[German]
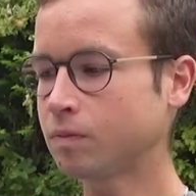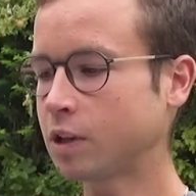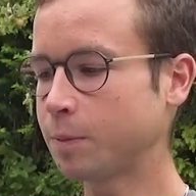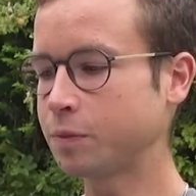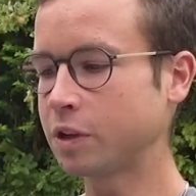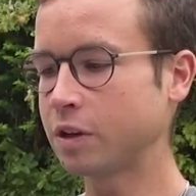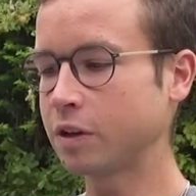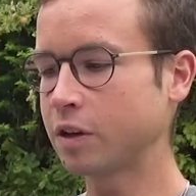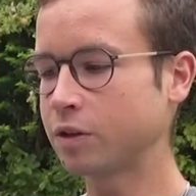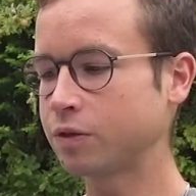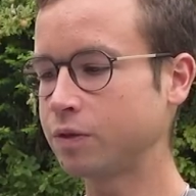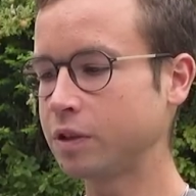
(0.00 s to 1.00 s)
habe dann
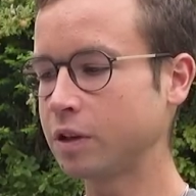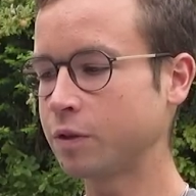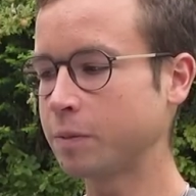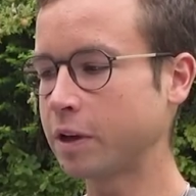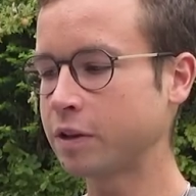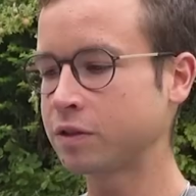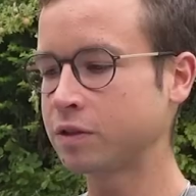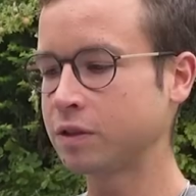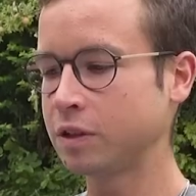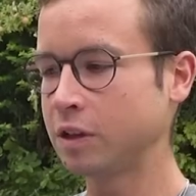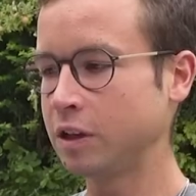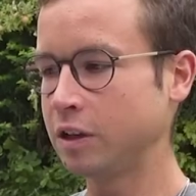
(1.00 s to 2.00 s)
ganz viel auf dem Rad
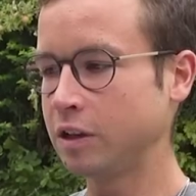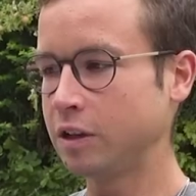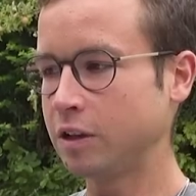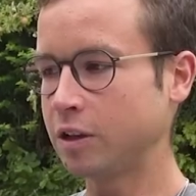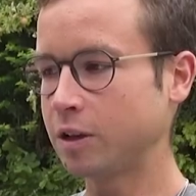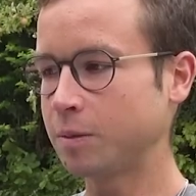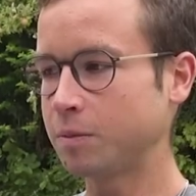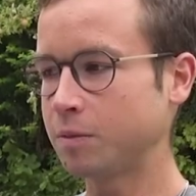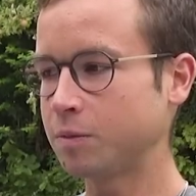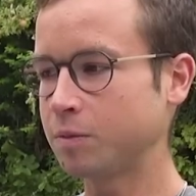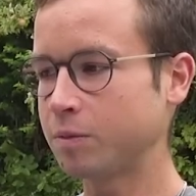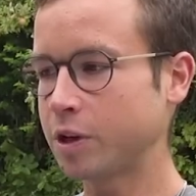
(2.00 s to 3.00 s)

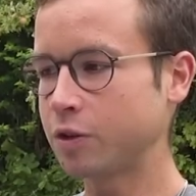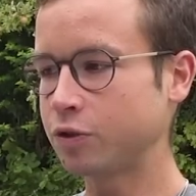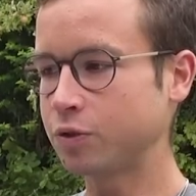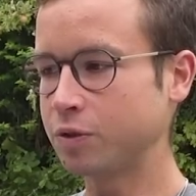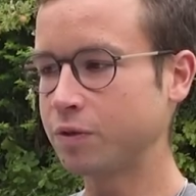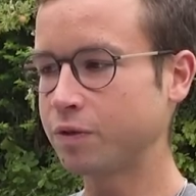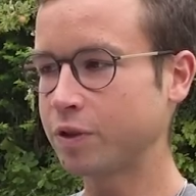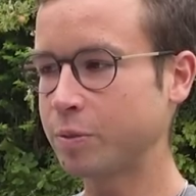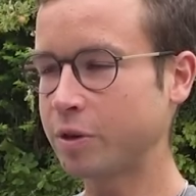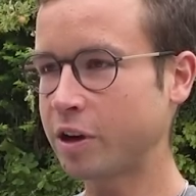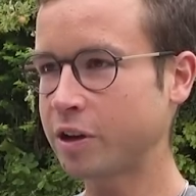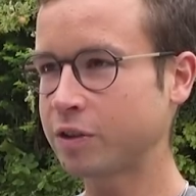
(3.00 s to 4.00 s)
ähm, meine Stunden
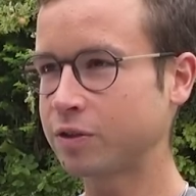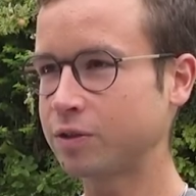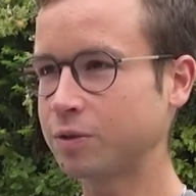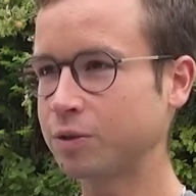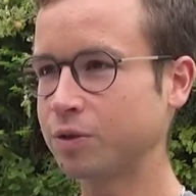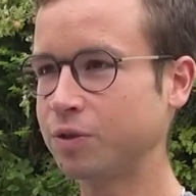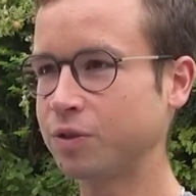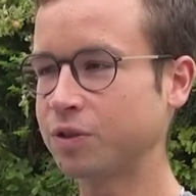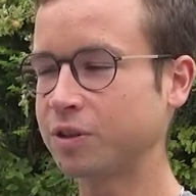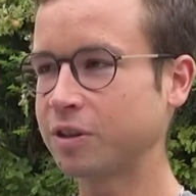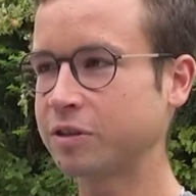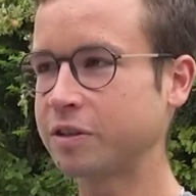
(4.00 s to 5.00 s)
verbracht und
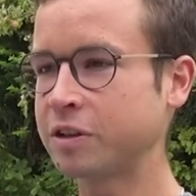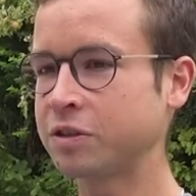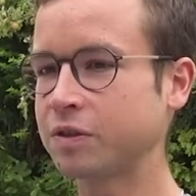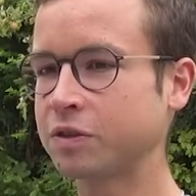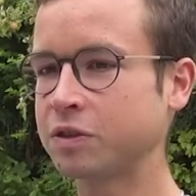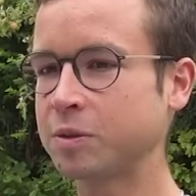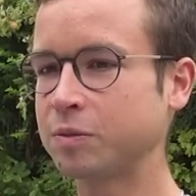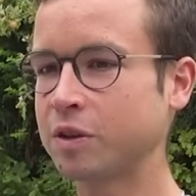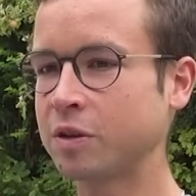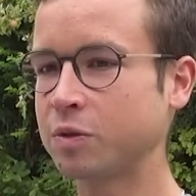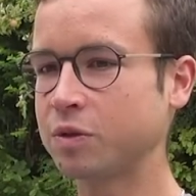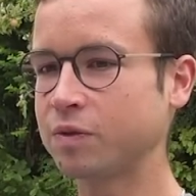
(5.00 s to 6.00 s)
äh, das Letzte, was eben
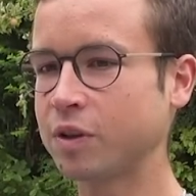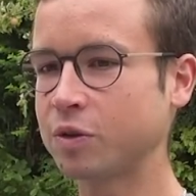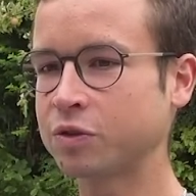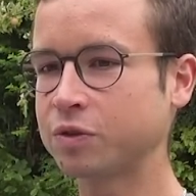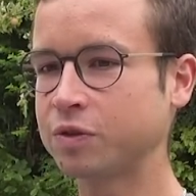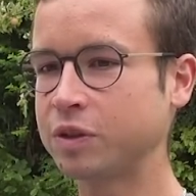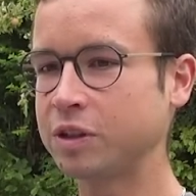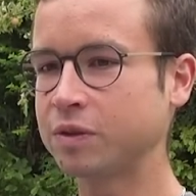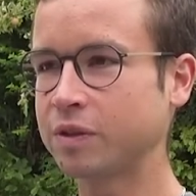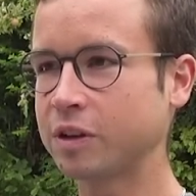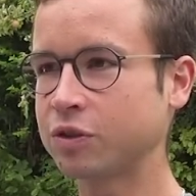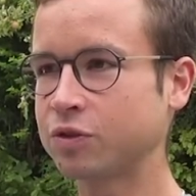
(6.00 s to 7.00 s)
dann irgendwann noch so fehlte,
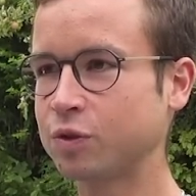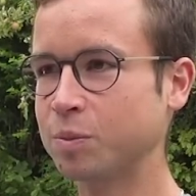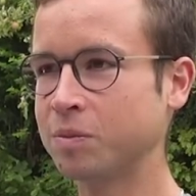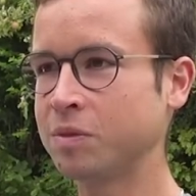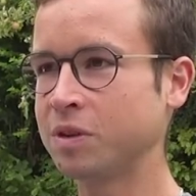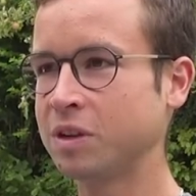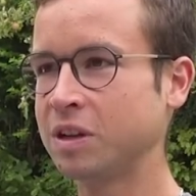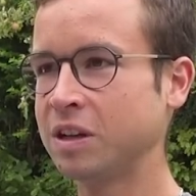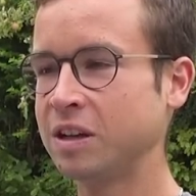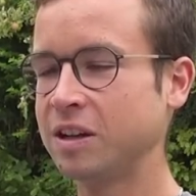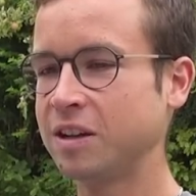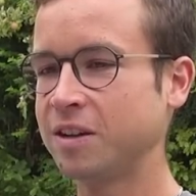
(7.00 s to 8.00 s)
war das Schwimmen
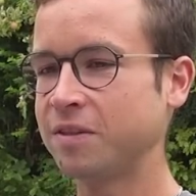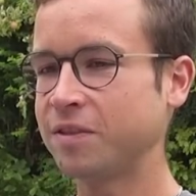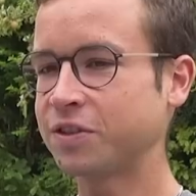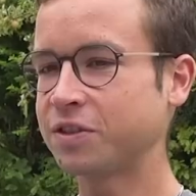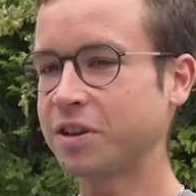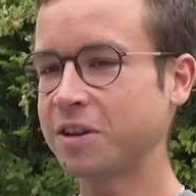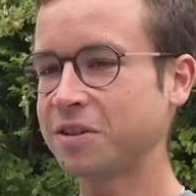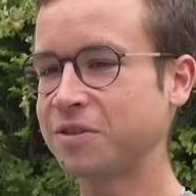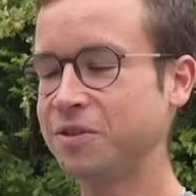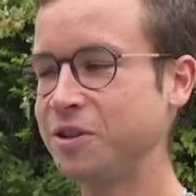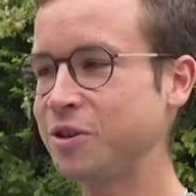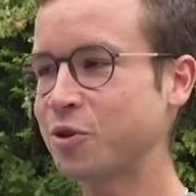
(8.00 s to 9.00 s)
was ich eigentlich
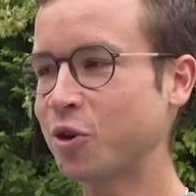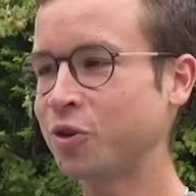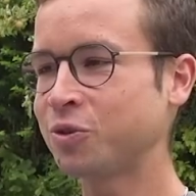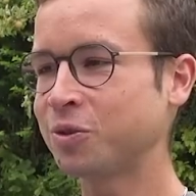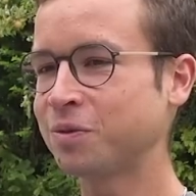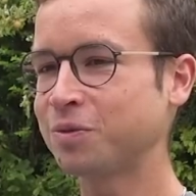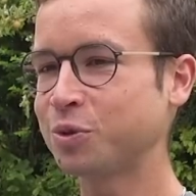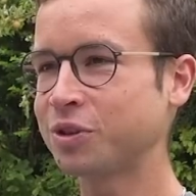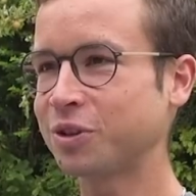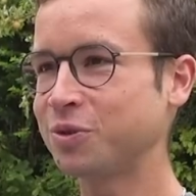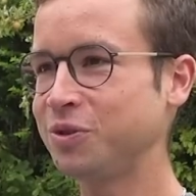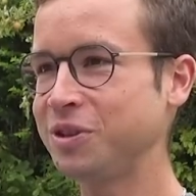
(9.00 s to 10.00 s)
nie konnte und wo ich
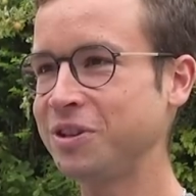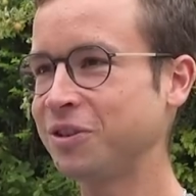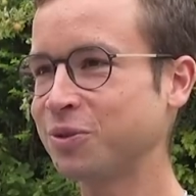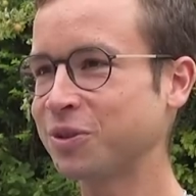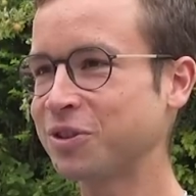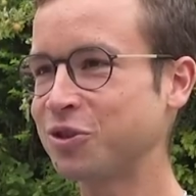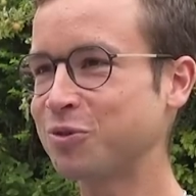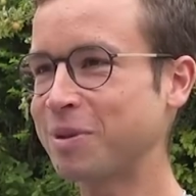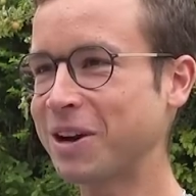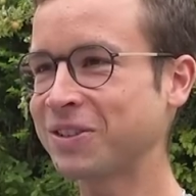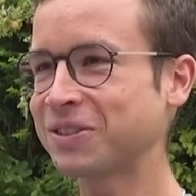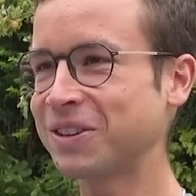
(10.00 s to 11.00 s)
auch nie so richtig
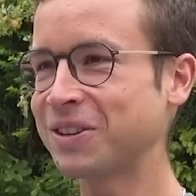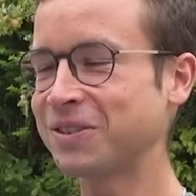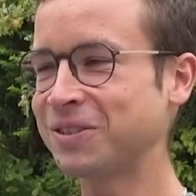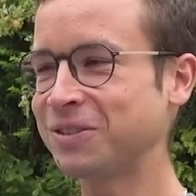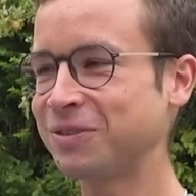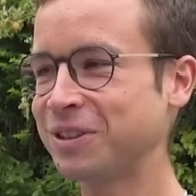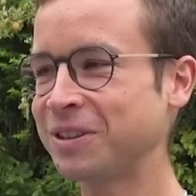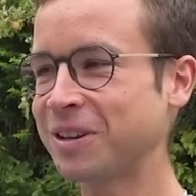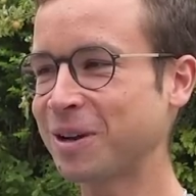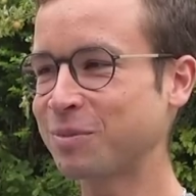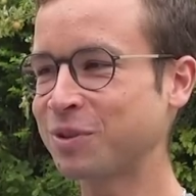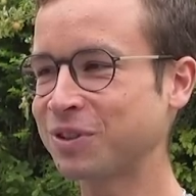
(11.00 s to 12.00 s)
Spaß dran hatte. Deswegen
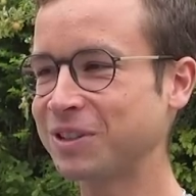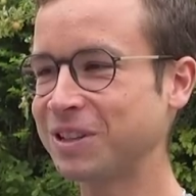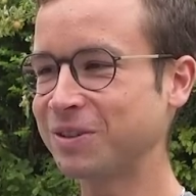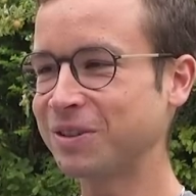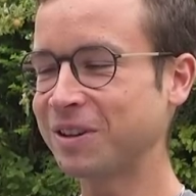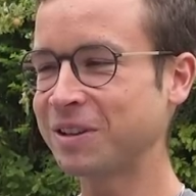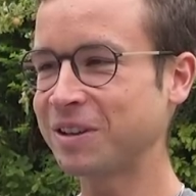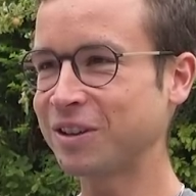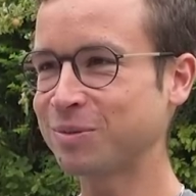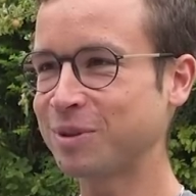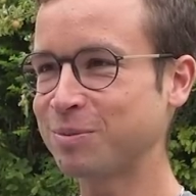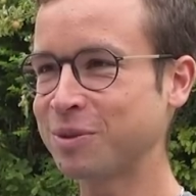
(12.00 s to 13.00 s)
kam dann Triathlon eigentlich
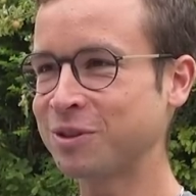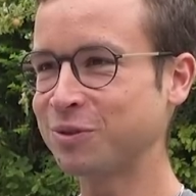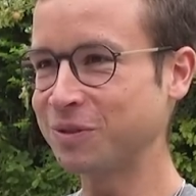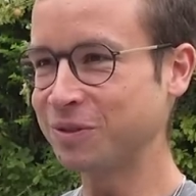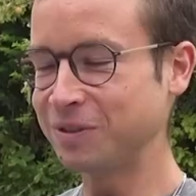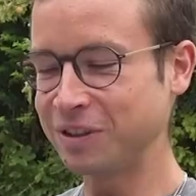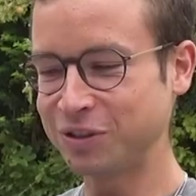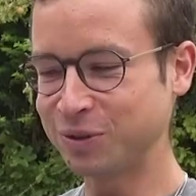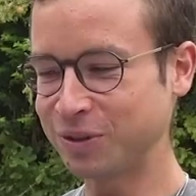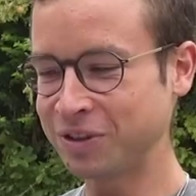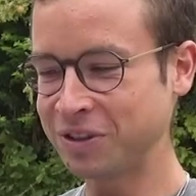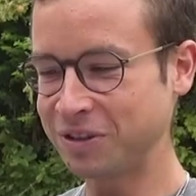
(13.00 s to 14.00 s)
erstmal immer nicht so
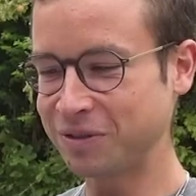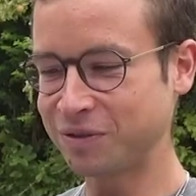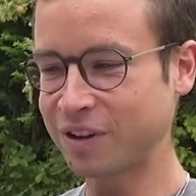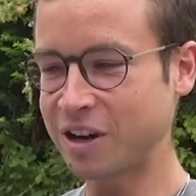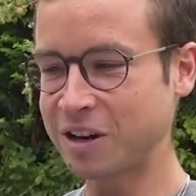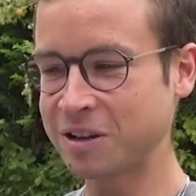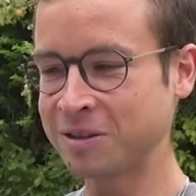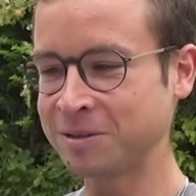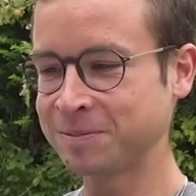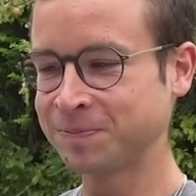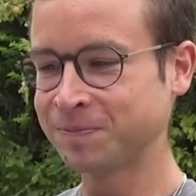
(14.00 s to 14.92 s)
richtig in Frage.